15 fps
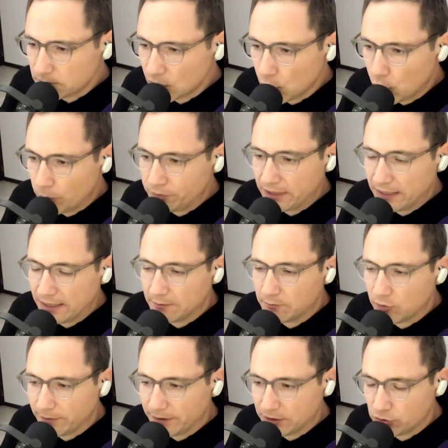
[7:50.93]
obtener
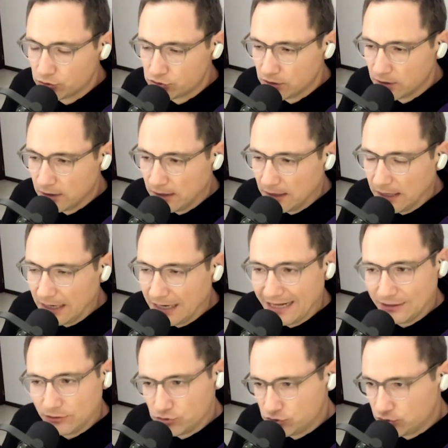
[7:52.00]
momentos
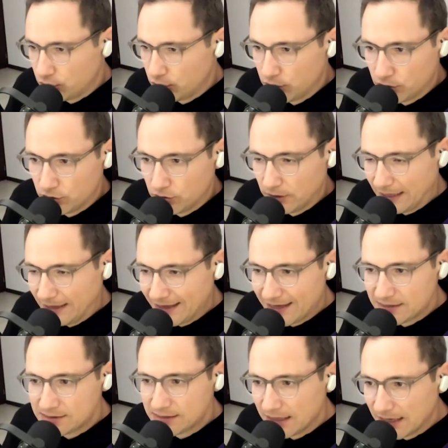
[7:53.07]
gratos. No, no, no. La idea
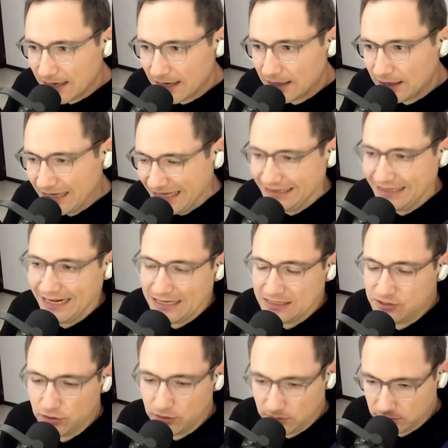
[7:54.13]
es generar
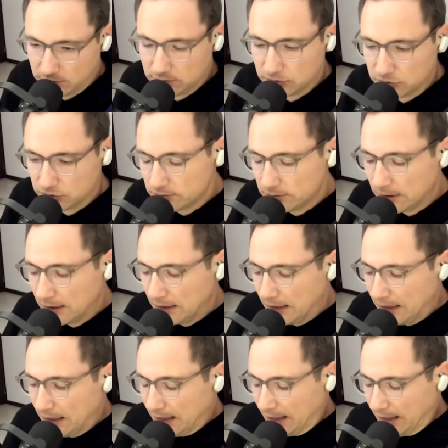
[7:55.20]
interacción, ¿no?
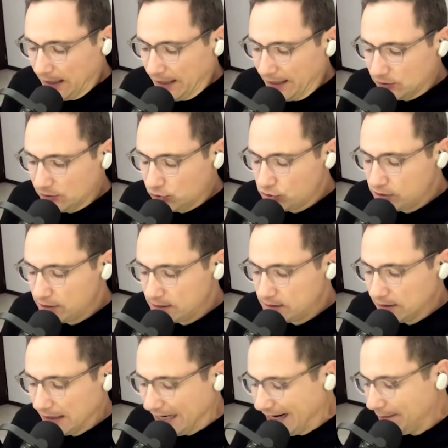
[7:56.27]
Entonces,
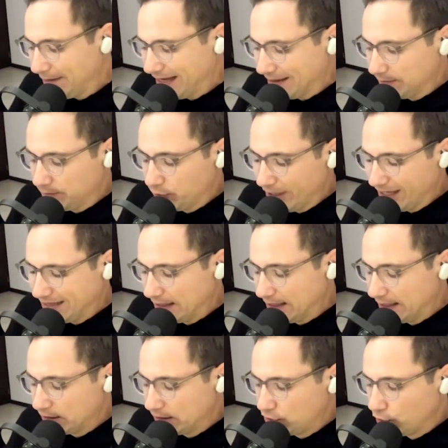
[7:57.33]
créeme que voy a
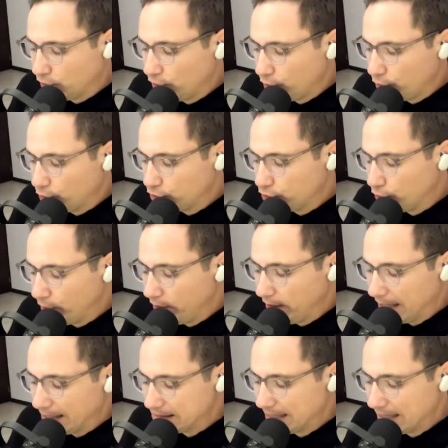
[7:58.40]
tener todo, todas
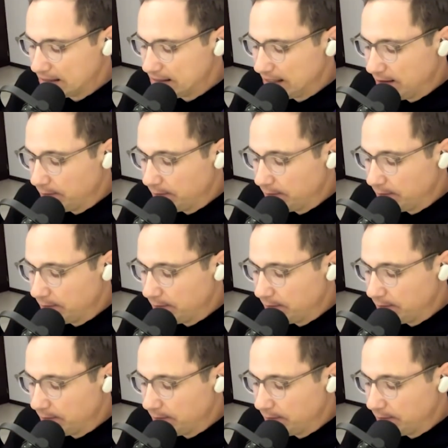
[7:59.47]
las ganas y el